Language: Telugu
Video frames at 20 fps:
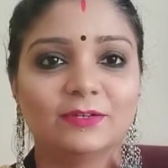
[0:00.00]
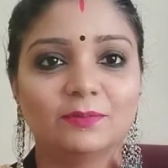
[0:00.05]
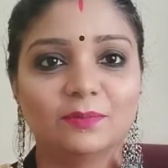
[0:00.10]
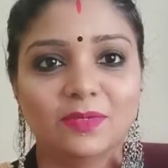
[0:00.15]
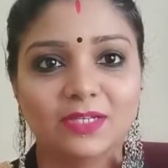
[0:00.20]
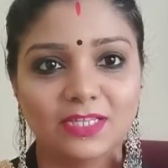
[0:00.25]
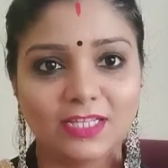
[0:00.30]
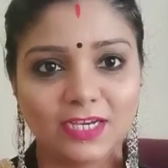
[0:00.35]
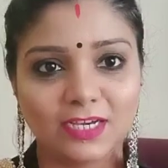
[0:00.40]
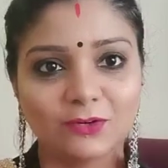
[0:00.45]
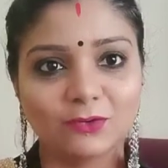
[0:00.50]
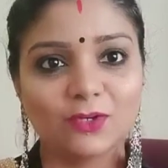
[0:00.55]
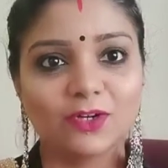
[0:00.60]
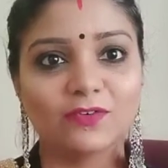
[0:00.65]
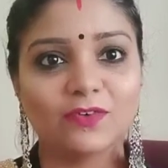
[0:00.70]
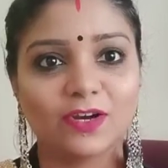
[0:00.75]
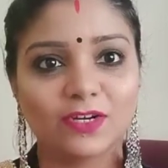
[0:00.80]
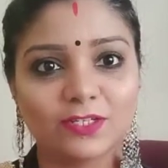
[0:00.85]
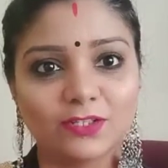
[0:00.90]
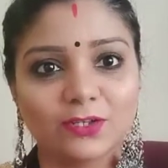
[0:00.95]
మీ దగ్గర ఉన్న
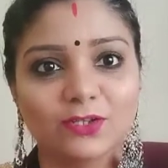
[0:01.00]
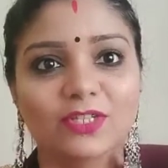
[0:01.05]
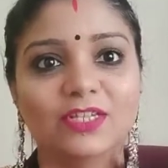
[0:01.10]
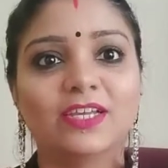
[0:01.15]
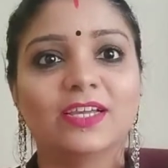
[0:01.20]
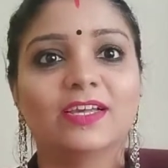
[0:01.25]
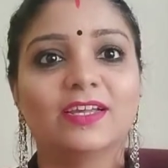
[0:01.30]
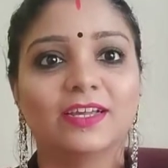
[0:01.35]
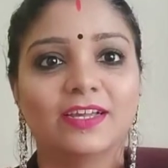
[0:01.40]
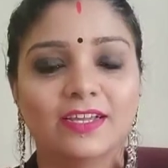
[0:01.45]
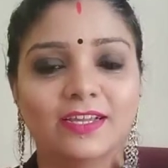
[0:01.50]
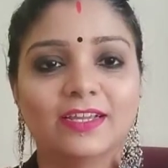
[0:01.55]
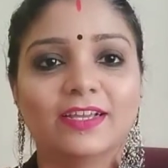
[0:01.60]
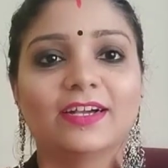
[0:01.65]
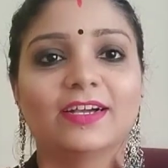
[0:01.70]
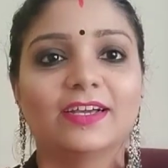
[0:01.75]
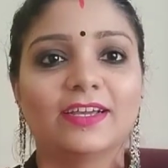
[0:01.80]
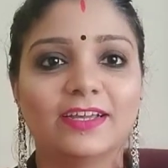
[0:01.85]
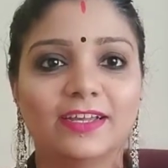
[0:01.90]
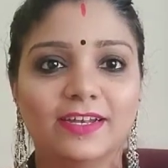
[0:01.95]
వాటితో
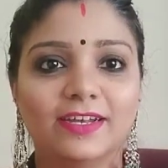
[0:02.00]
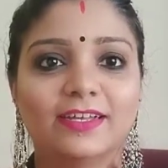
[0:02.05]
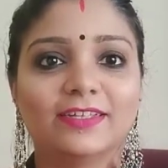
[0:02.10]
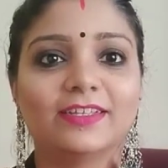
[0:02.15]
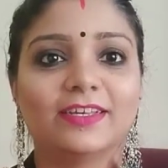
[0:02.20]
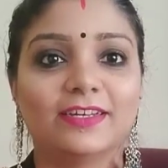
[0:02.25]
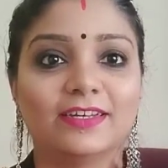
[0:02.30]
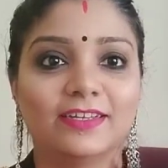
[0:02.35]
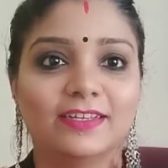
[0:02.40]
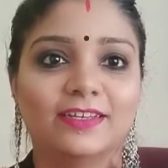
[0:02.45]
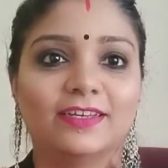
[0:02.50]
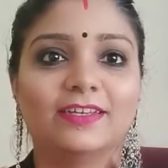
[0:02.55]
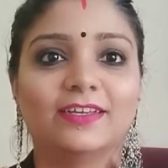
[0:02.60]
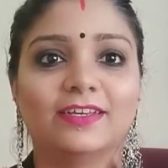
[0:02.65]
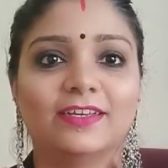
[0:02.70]
ఇంకా ఎలా దాన్ని